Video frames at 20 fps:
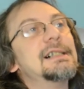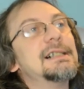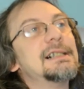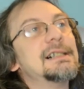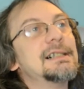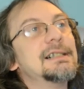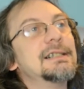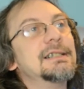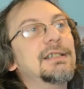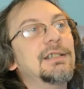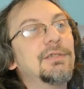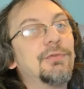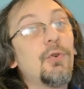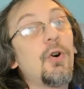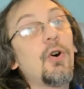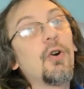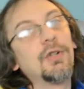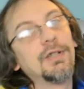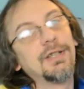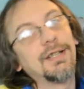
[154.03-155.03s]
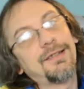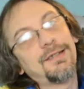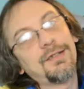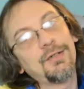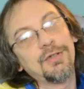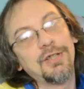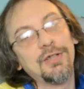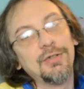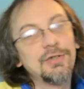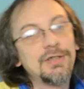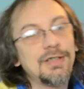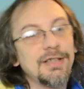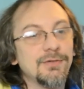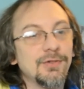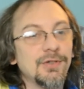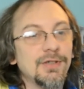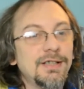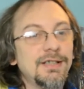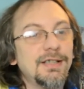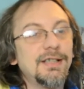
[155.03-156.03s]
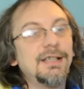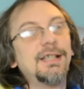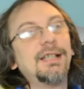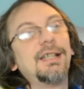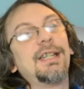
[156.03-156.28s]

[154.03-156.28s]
eh, di fuoco e d'azione notevole,